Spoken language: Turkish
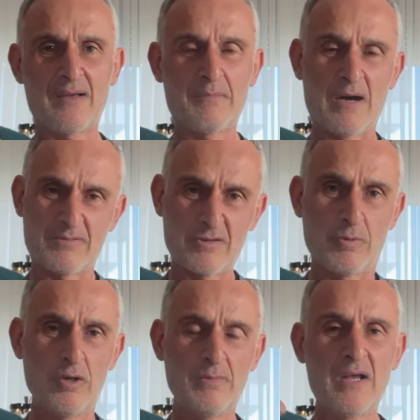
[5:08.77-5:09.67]
bağımsız
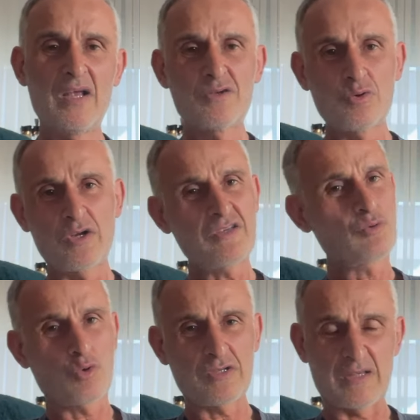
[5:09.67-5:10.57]
bölüm. Siz oraya siz
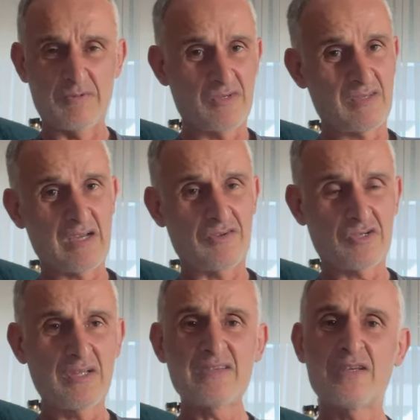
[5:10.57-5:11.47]
9 yazmışsınız
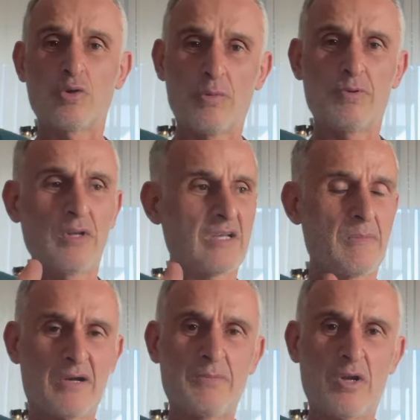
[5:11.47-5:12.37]
yanlışlıkla. Size dönüp diyorlar ki
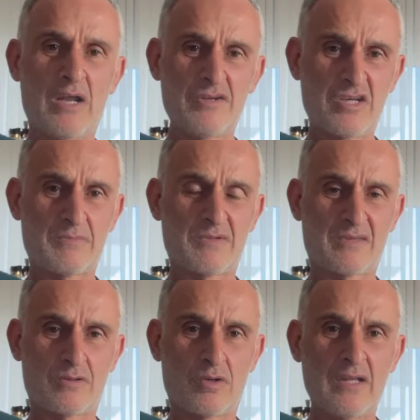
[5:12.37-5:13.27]
bakın böyle yanlış
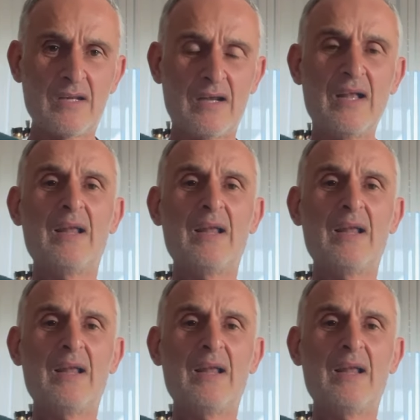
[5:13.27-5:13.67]
yazmışsınız diyorlar.